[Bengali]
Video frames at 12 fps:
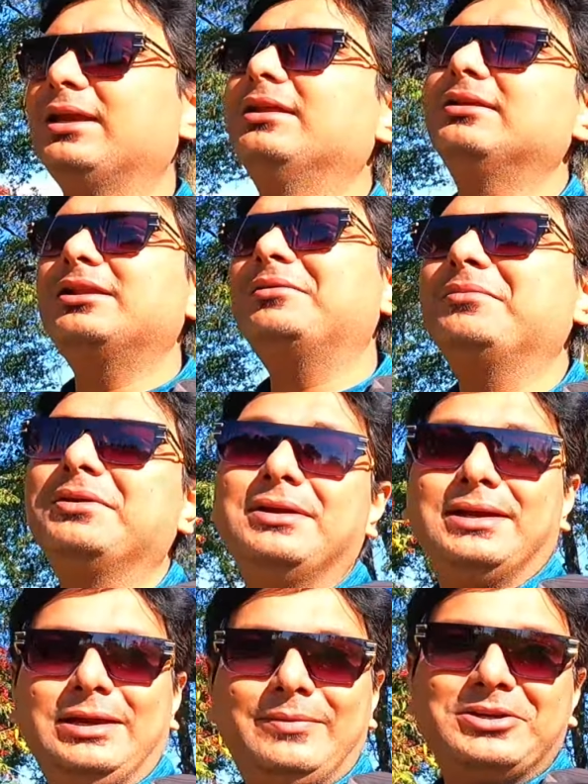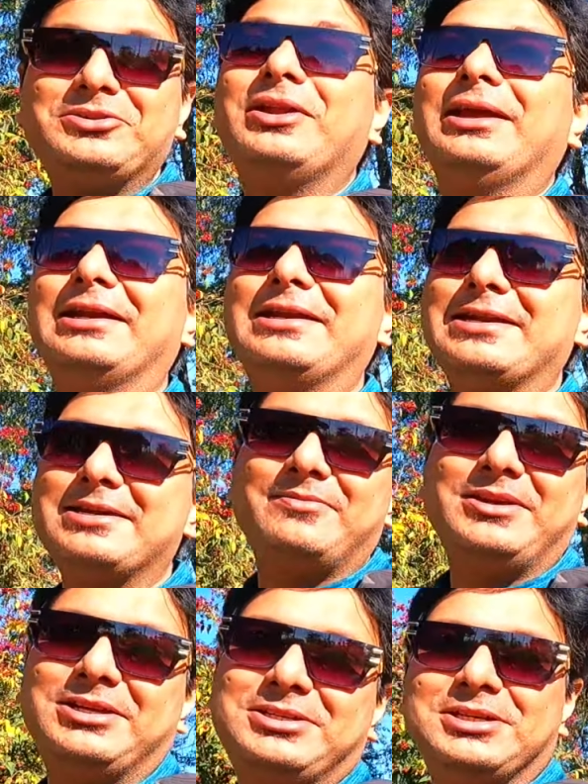দেখিয়ে দিলাম এবার চলো এখানে একটা
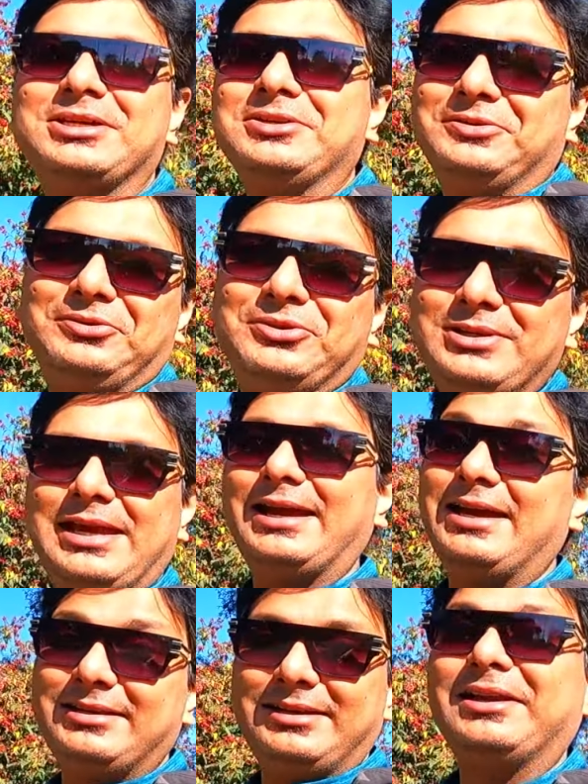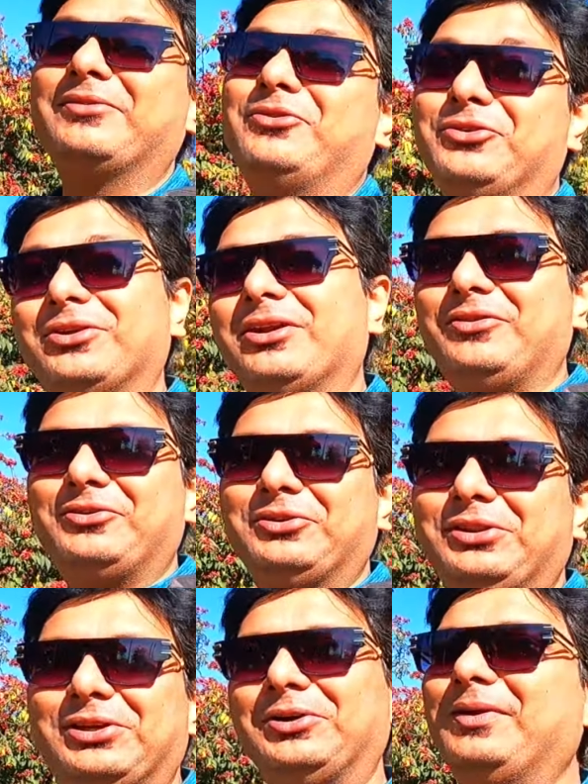বেশ সুন্দর জায়গা আছে যেখানে ফটোগ্রাফি
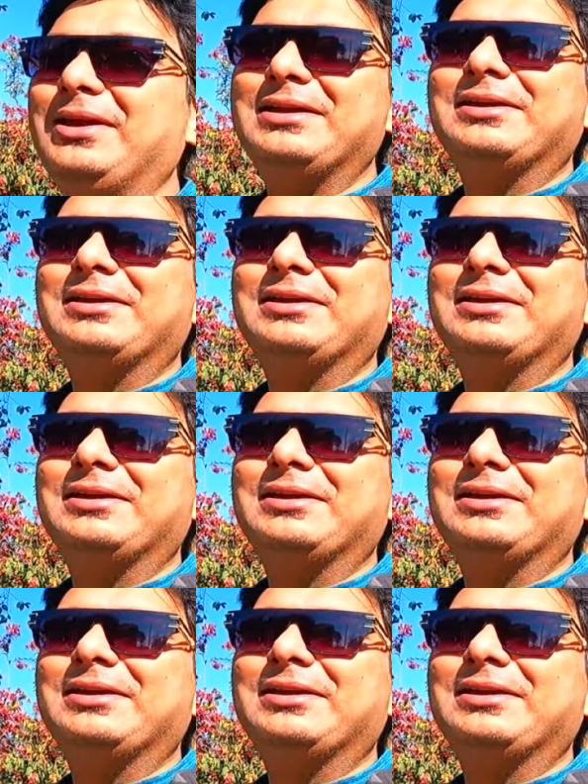করতে হবে